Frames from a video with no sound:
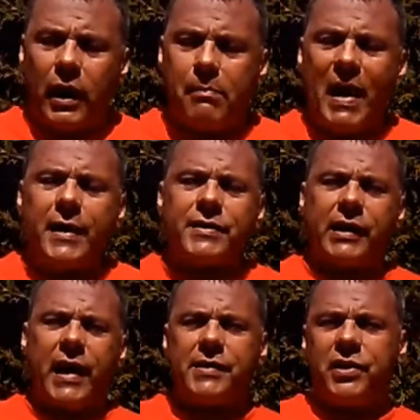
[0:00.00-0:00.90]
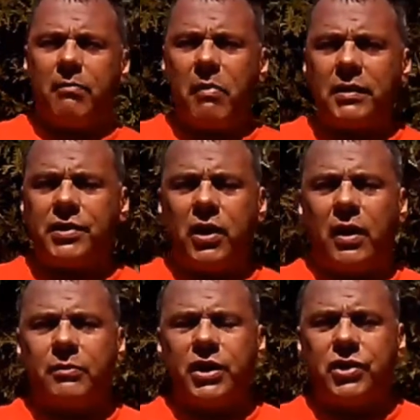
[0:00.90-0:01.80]
Une balance de calcium,
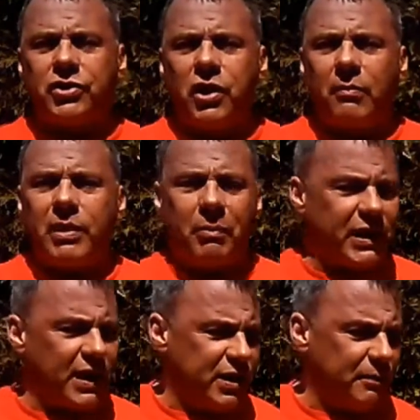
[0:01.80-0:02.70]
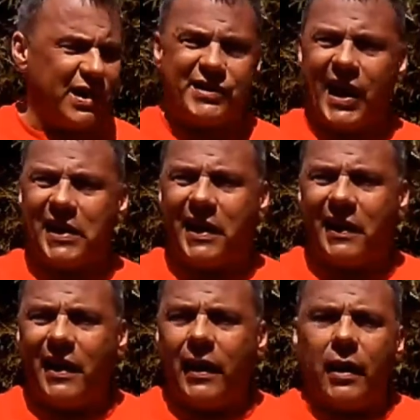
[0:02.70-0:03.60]
magnésium, de sodium, de potassium, de
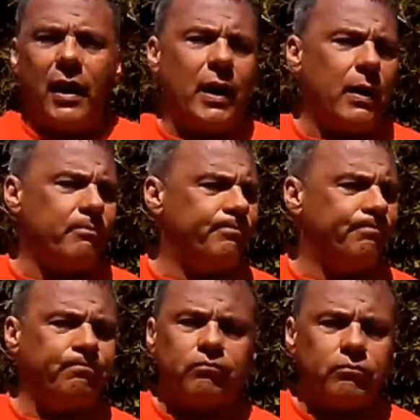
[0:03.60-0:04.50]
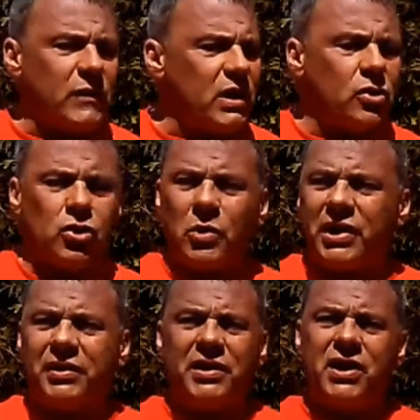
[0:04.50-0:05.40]
zinc.
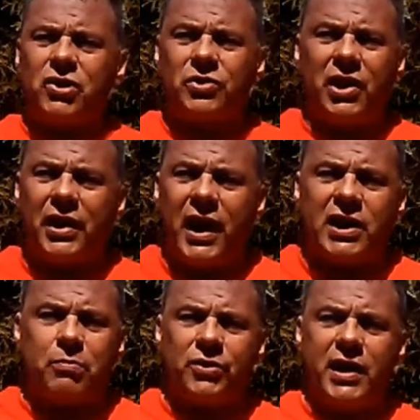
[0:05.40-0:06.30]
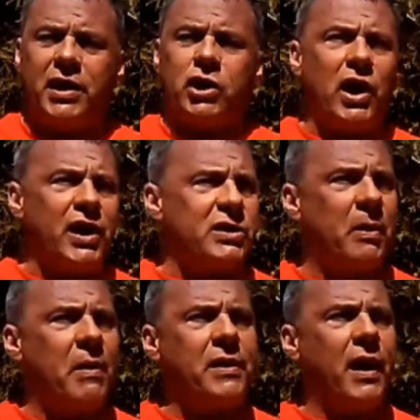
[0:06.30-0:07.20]
70-75 hum, des gens qui
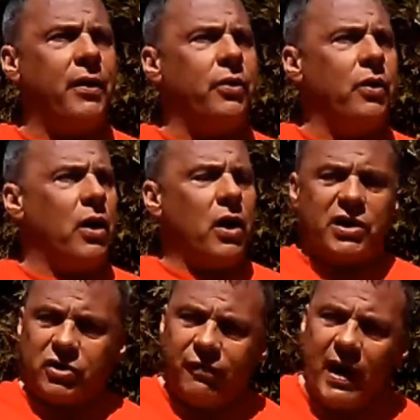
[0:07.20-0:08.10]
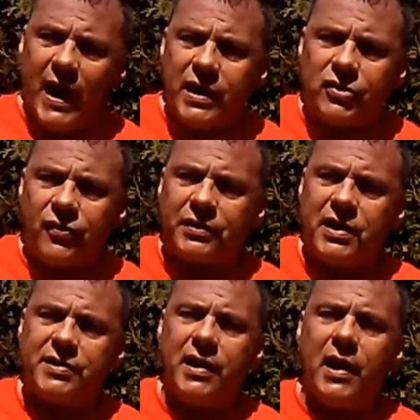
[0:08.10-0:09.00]
se promènent dans la rue, s'il fallait aller se faire
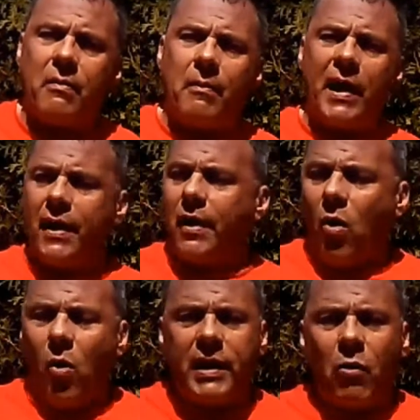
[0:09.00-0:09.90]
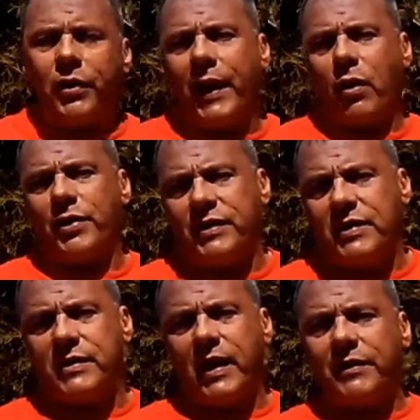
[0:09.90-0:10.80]
tester dans le moment, on démontrait qu'on est
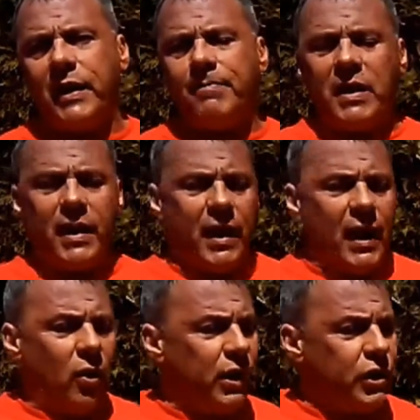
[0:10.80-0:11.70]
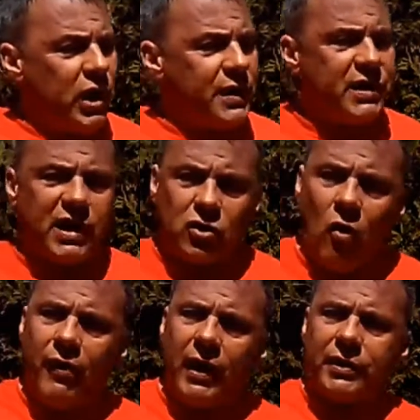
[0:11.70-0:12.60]
déshydraté. Alors les gens disent, qu'est-ce
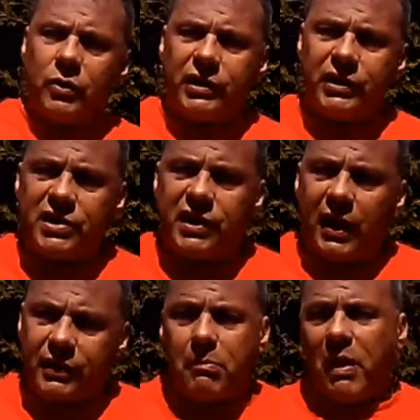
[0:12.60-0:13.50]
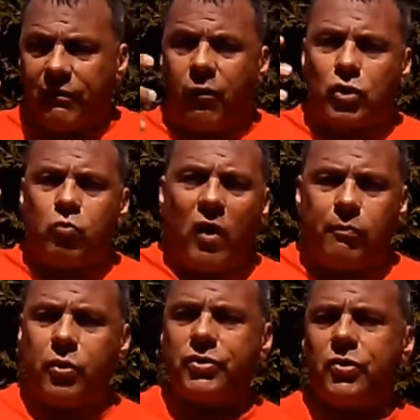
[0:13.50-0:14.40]
qu'on fait quand on est déshydraté? Ben, il faut que tu
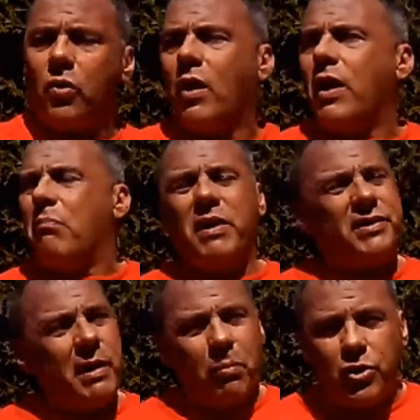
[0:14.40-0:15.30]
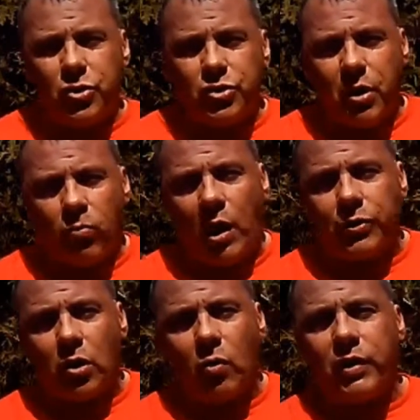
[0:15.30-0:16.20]
bois plus d'eau. Mais c'est pas juste de
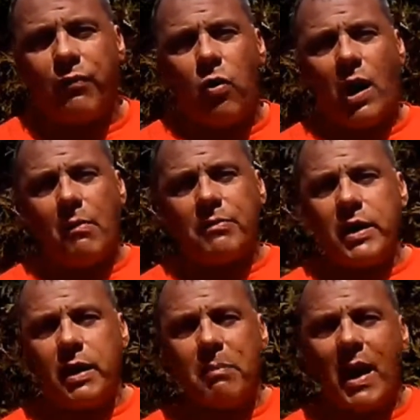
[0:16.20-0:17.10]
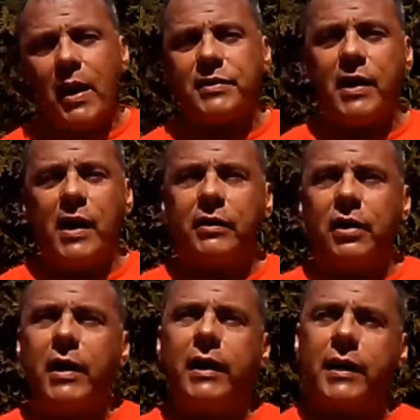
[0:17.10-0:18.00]
boire de l'eau, il faut ramener une balance
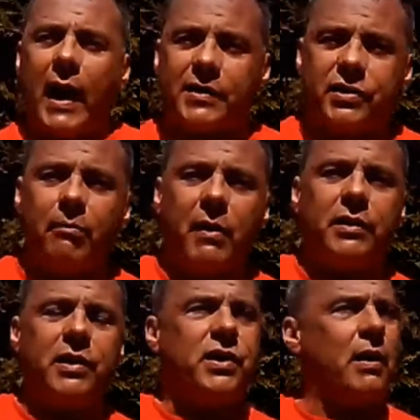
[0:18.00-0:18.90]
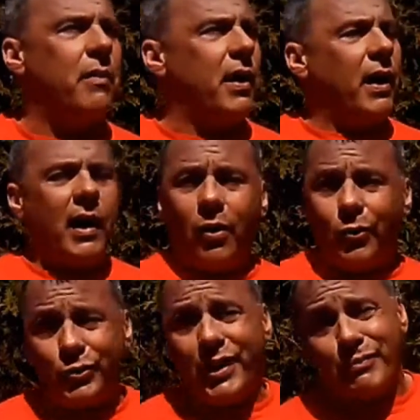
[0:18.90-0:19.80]
d'électrolytes, calcium, magnésium.
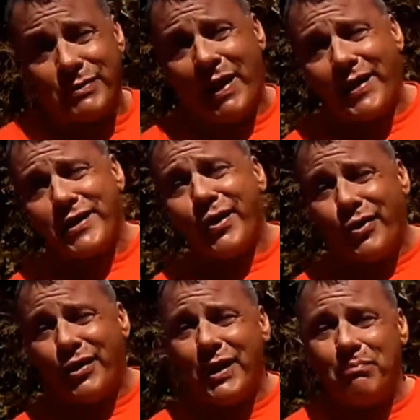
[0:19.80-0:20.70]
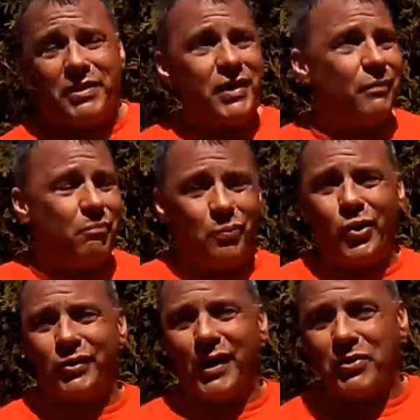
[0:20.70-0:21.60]
Alors nous, dans le petit magasin, on a des petites
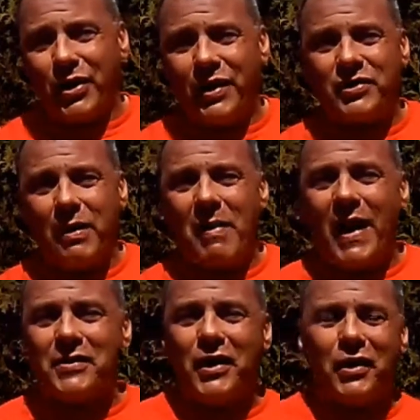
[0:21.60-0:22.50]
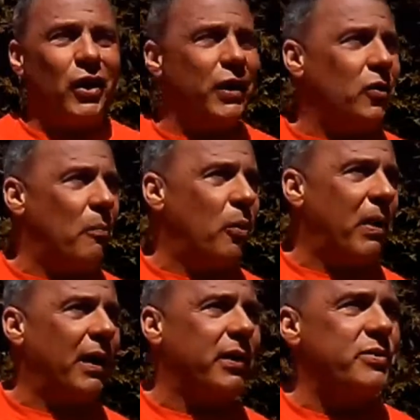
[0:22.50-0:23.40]
poudres comme ça, c'est une balance d'électrolytes qu'on
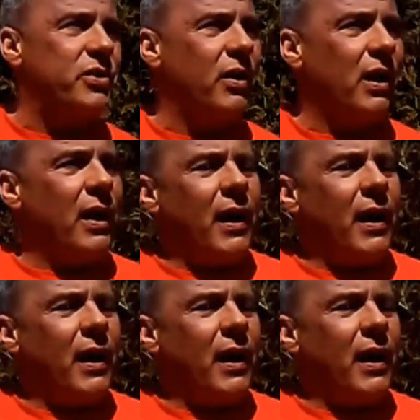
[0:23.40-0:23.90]
peut prendre comme ça.